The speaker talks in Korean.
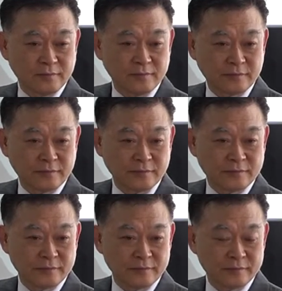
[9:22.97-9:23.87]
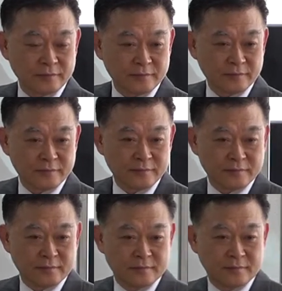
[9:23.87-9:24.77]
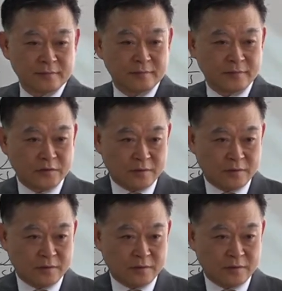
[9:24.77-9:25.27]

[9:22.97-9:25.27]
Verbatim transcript: 하나님께 불순종해서 떨어지는 거예요?